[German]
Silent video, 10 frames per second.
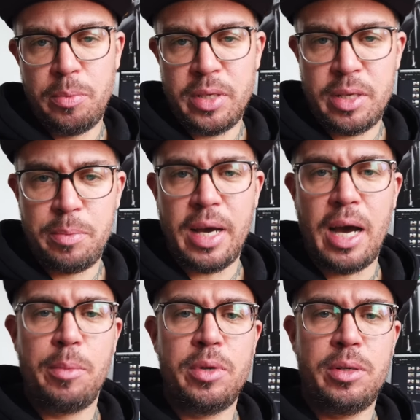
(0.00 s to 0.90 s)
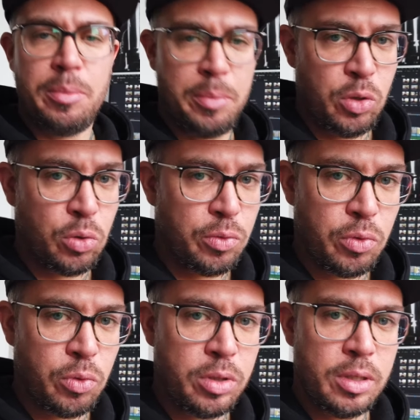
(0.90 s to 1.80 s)
mit dem
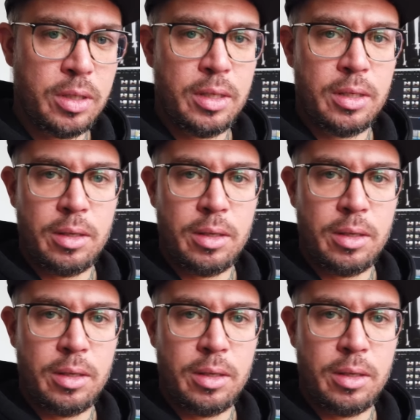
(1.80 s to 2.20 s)
Kabelmikrofon